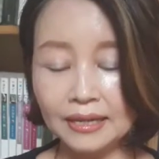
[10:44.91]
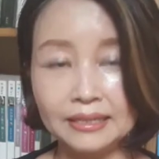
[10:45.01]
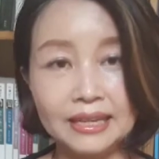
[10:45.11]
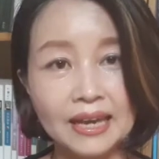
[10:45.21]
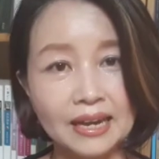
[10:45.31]

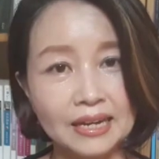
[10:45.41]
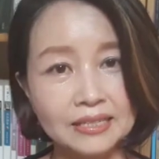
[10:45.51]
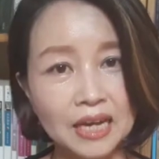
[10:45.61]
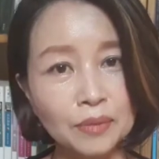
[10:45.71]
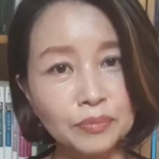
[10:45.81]
그래야
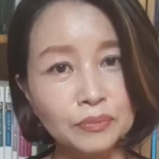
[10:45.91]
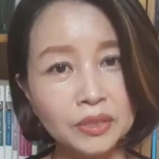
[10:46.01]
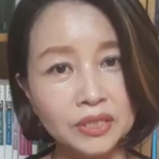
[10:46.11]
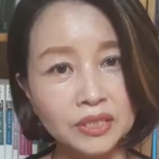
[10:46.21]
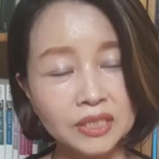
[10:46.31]

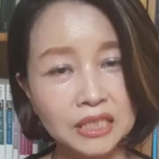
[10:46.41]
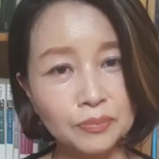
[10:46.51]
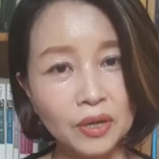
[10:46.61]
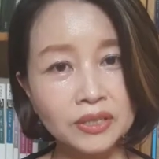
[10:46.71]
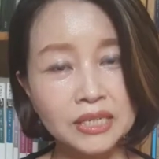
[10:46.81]
상품을
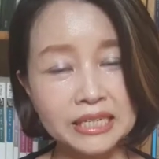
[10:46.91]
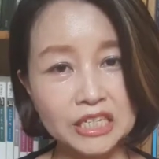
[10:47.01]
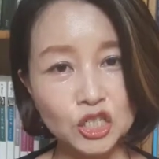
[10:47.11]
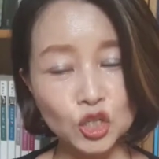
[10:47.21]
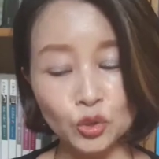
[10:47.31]
집어들기
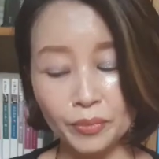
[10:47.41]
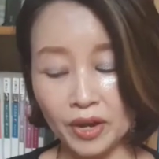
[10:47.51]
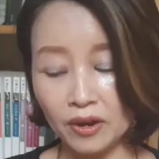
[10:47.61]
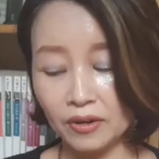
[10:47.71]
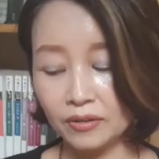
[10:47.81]

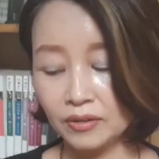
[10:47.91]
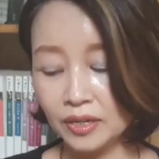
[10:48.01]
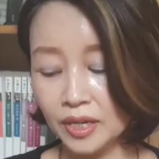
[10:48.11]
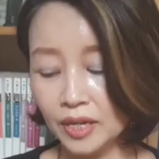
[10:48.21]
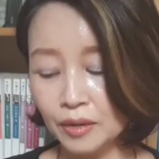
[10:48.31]
쉬우며
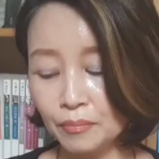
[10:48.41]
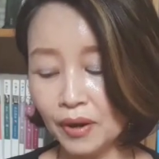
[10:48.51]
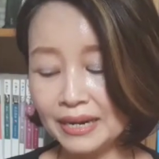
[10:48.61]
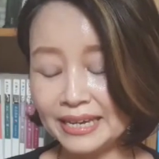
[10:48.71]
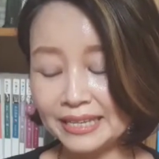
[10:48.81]

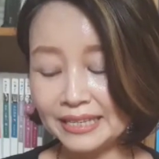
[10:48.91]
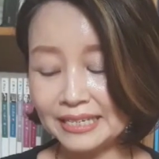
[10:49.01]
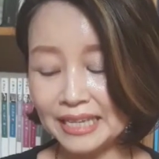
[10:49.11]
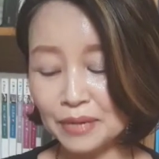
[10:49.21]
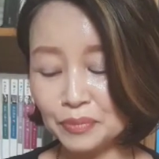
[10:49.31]
멀리 있는
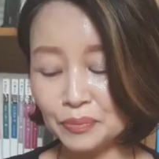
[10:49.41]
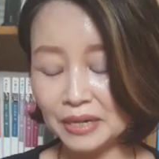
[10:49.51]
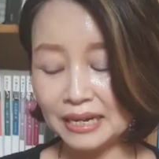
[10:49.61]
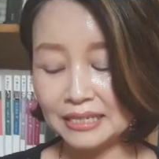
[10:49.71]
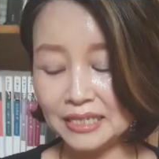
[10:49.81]

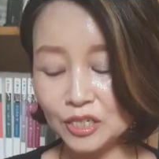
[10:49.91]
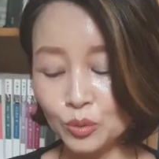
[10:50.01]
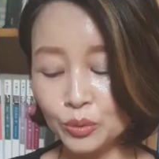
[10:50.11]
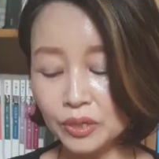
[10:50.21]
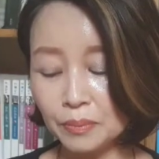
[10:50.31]
상품까지
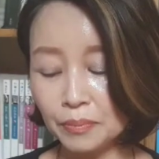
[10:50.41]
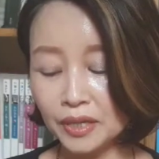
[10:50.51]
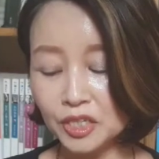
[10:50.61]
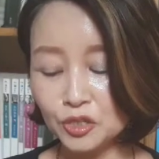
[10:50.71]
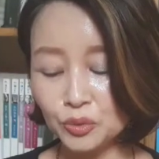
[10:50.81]
손을
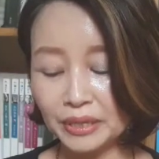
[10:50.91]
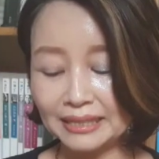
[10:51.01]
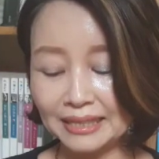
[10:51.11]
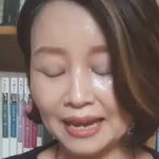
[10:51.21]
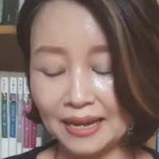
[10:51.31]
뻗을 수
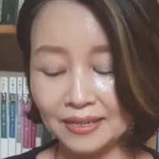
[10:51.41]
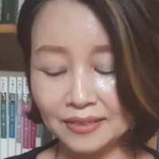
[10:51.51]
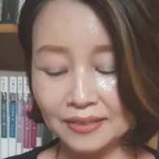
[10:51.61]
있다.